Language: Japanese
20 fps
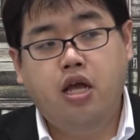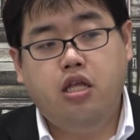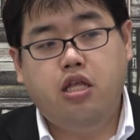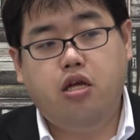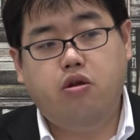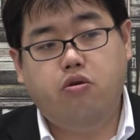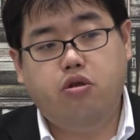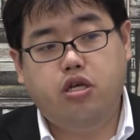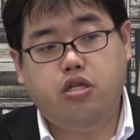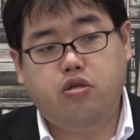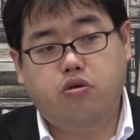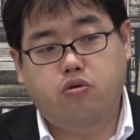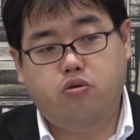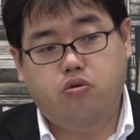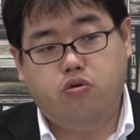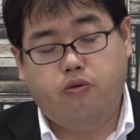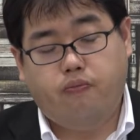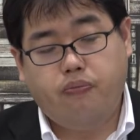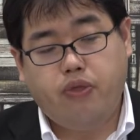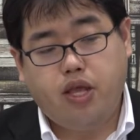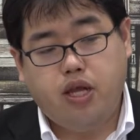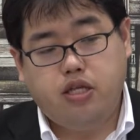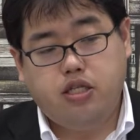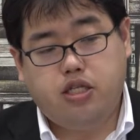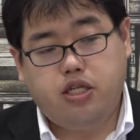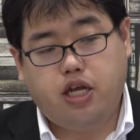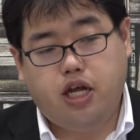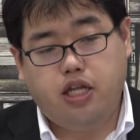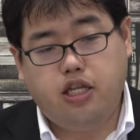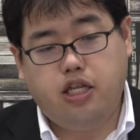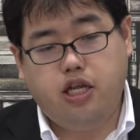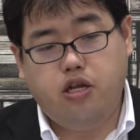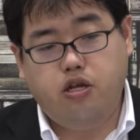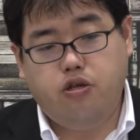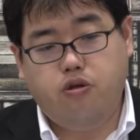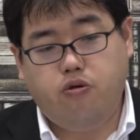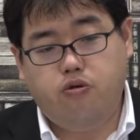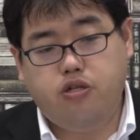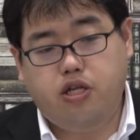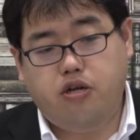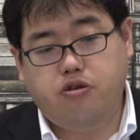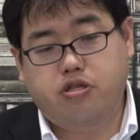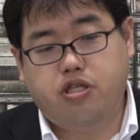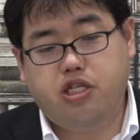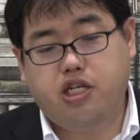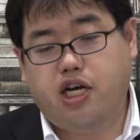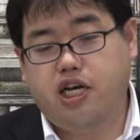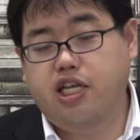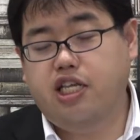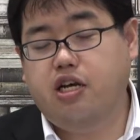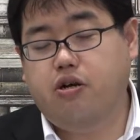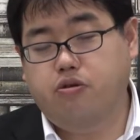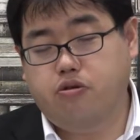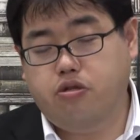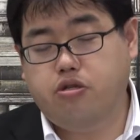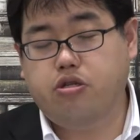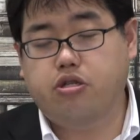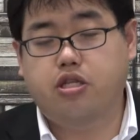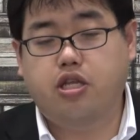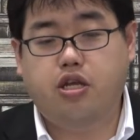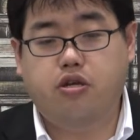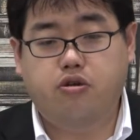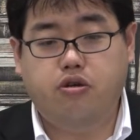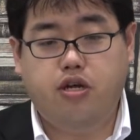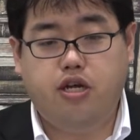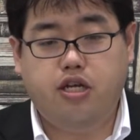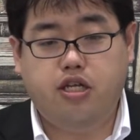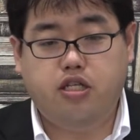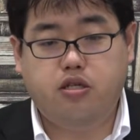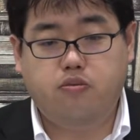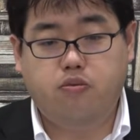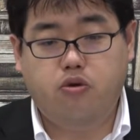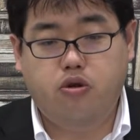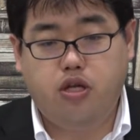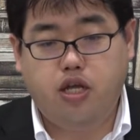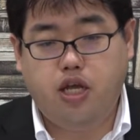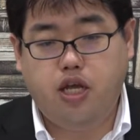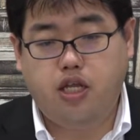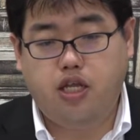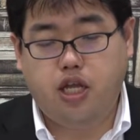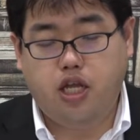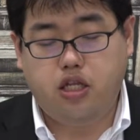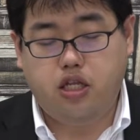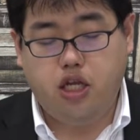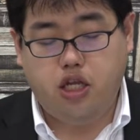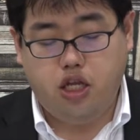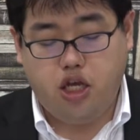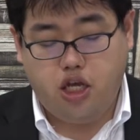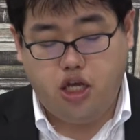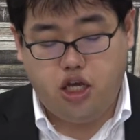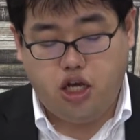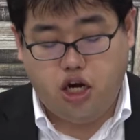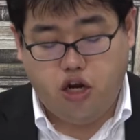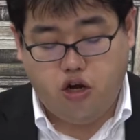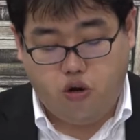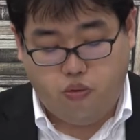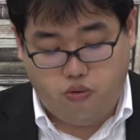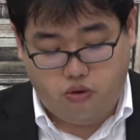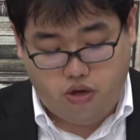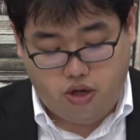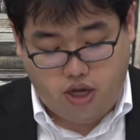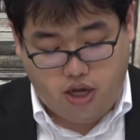なのでその使っている教材を使い倒すっていうつもりで徹底的にやり込む、